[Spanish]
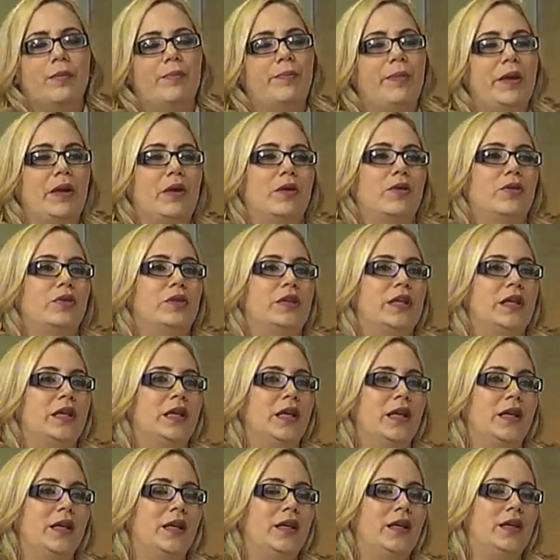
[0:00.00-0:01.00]
Pero no
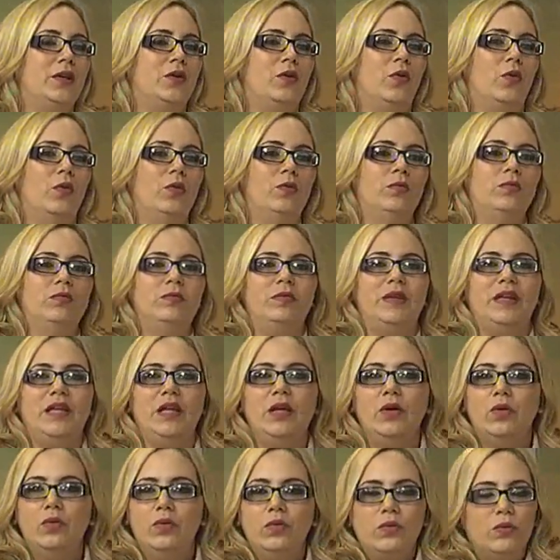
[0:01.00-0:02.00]
tiene ni un
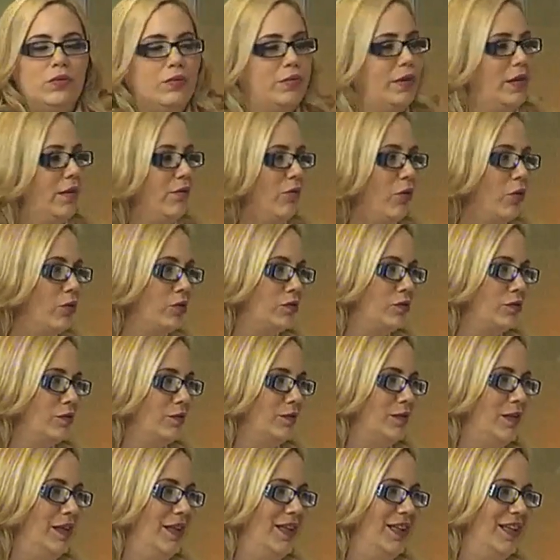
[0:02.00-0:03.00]
iu de voz.
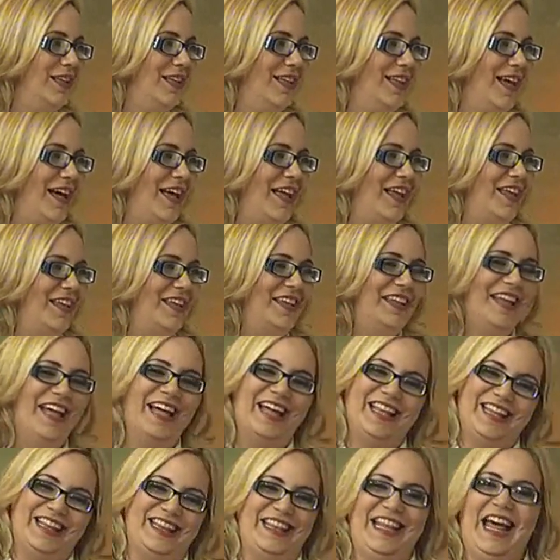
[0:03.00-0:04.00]
Nada
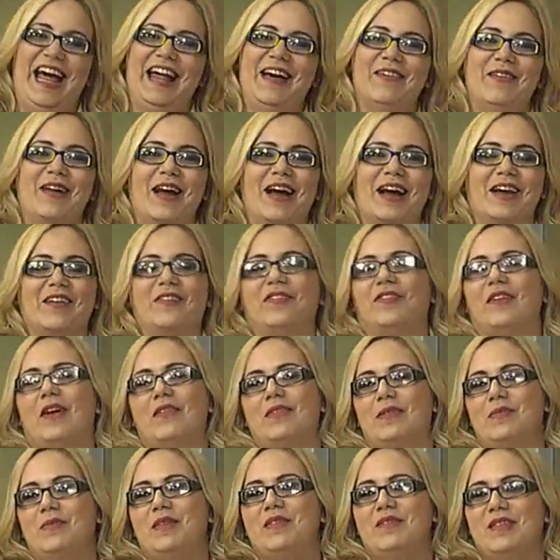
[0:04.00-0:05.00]
nada
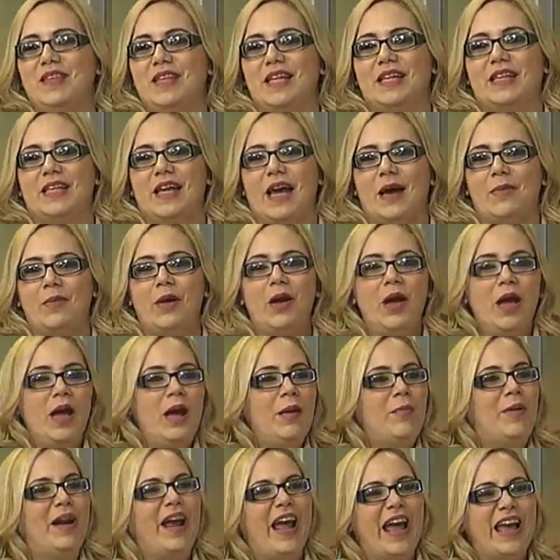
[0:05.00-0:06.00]
Fabi, mi vida, te amo.
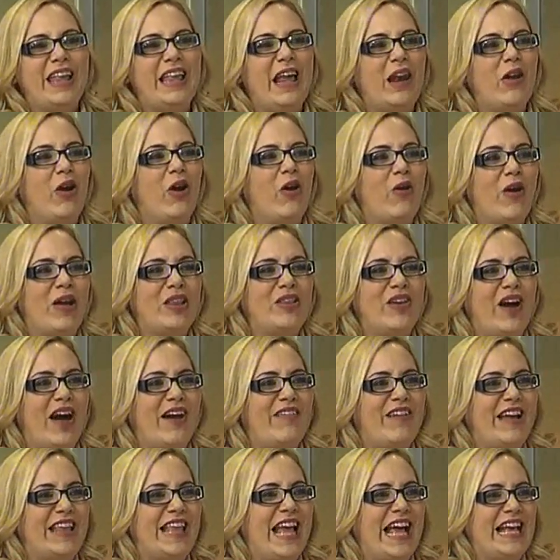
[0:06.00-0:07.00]
Porque ella luego cuando
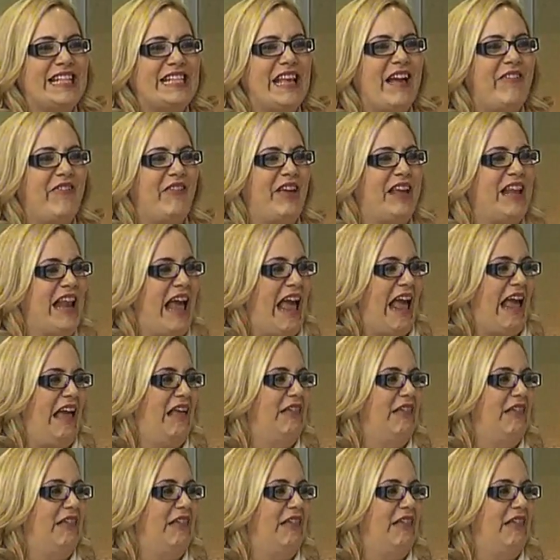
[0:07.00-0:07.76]
habla ya es fina.